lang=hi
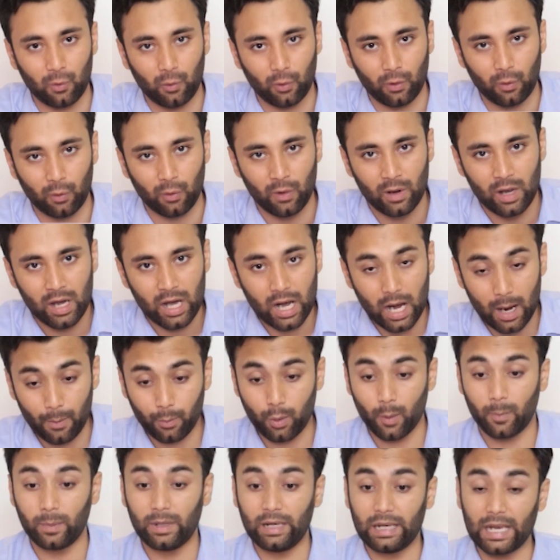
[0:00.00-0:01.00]
लोगों को
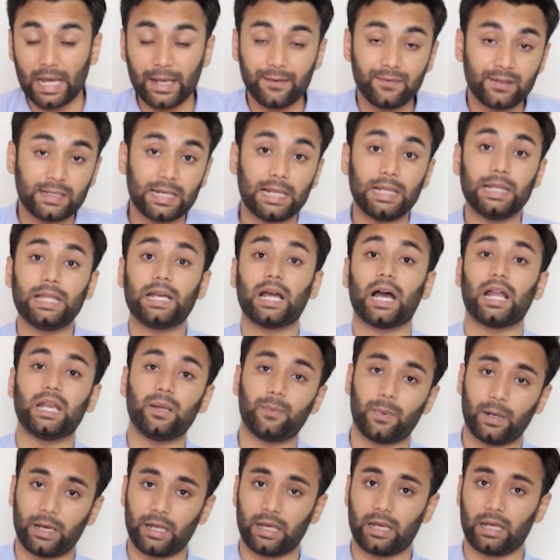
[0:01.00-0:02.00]
आपको अपनी लाइफ दिखानी
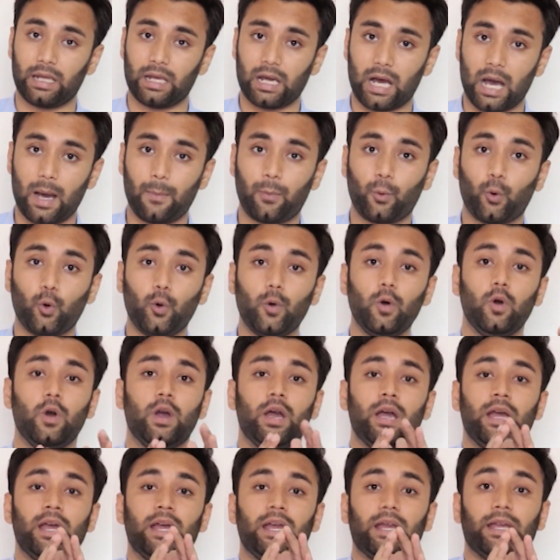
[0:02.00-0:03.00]
पड़ेगी आपको
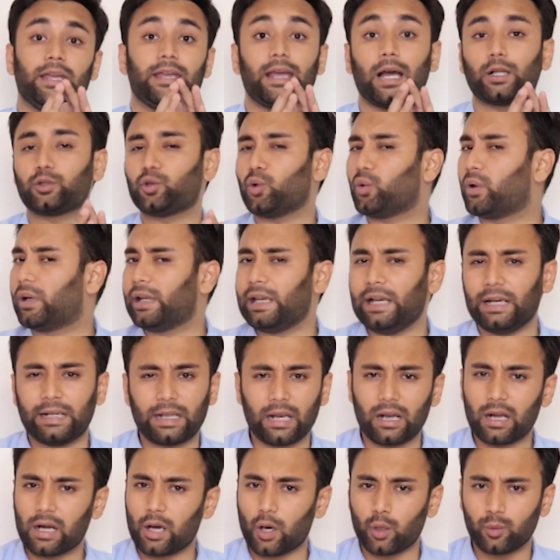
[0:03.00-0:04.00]
या तो
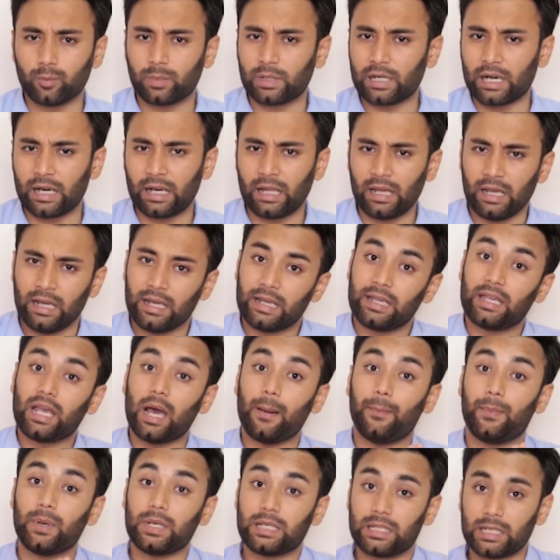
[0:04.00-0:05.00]
क्रिएटर अकाउंट बनाना है या
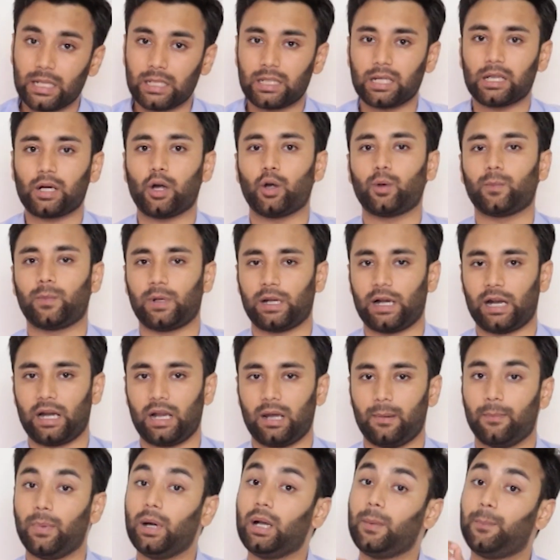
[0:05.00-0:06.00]
बिजनेस अकाउंट बनाना
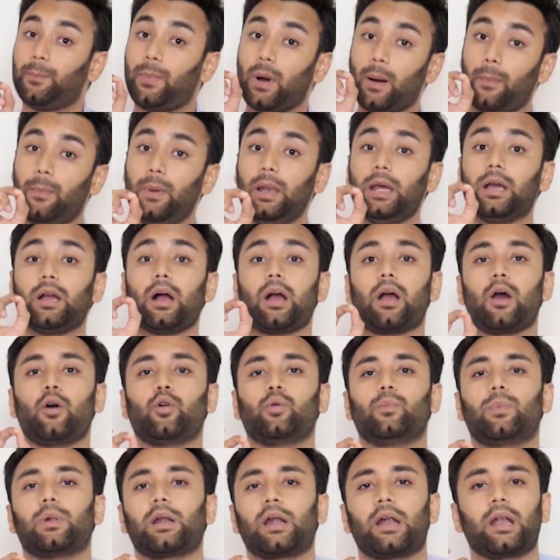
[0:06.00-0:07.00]
है बट पब्लिक
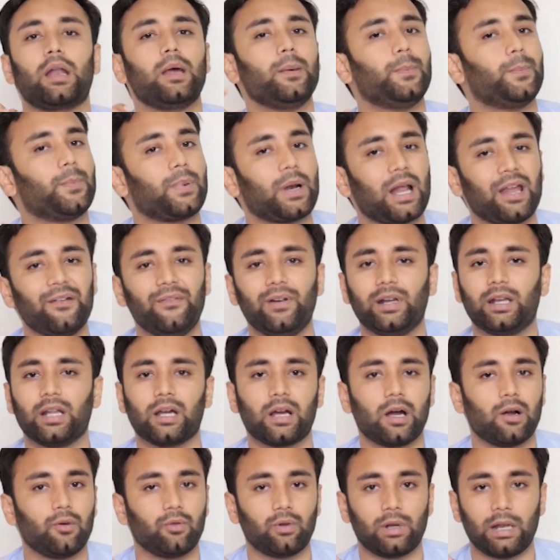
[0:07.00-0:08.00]
अकाउंट बनाना है प्राइवेट
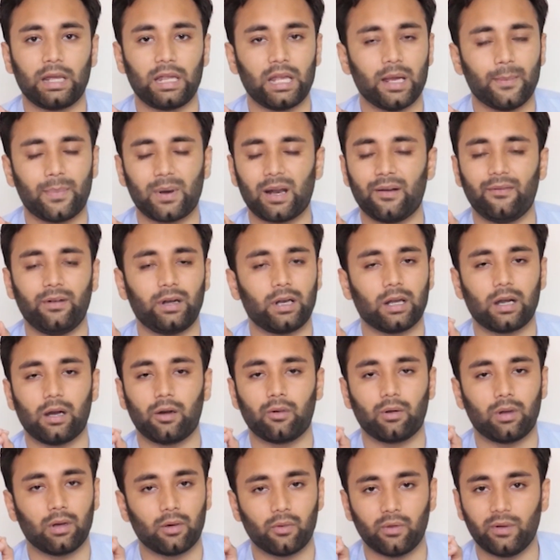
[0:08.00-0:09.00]
अकाउंट नहीं है प्राइवेट
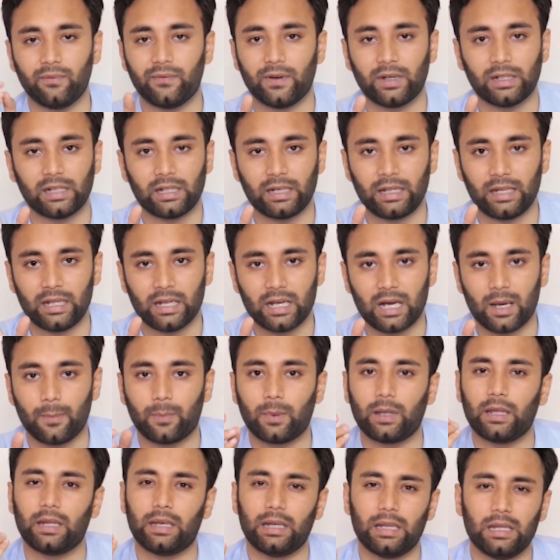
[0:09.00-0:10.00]
अकाउंट का कोई फायदा नहीं है
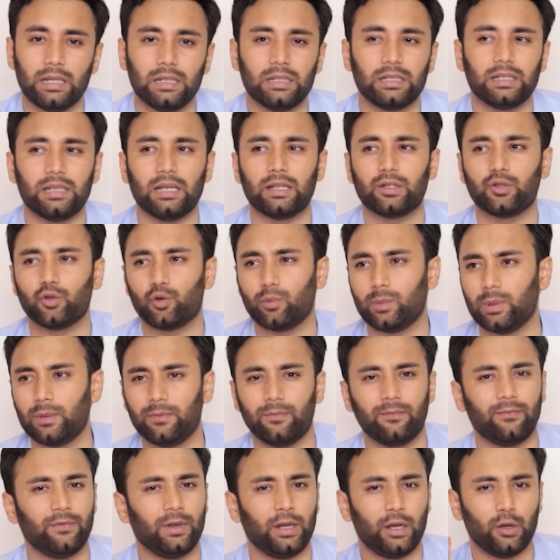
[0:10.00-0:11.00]
आपके रील्स या जो भी
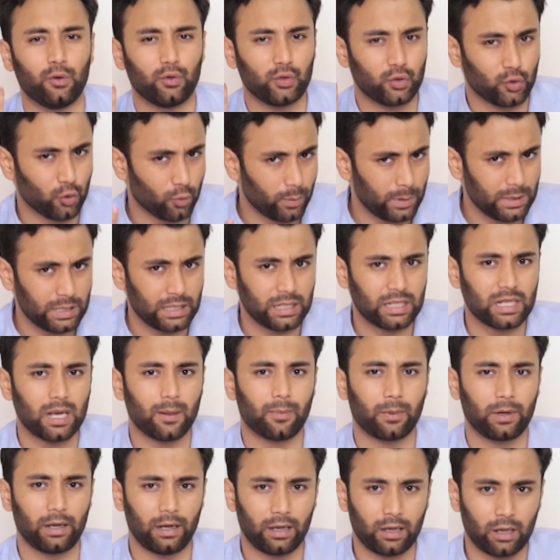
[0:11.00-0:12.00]
वीडियोस जो भी चीज़
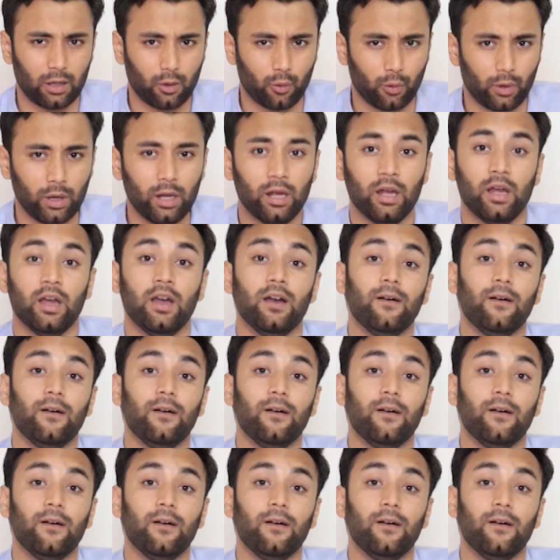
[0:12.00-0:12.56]
आप क्रिएट करोगे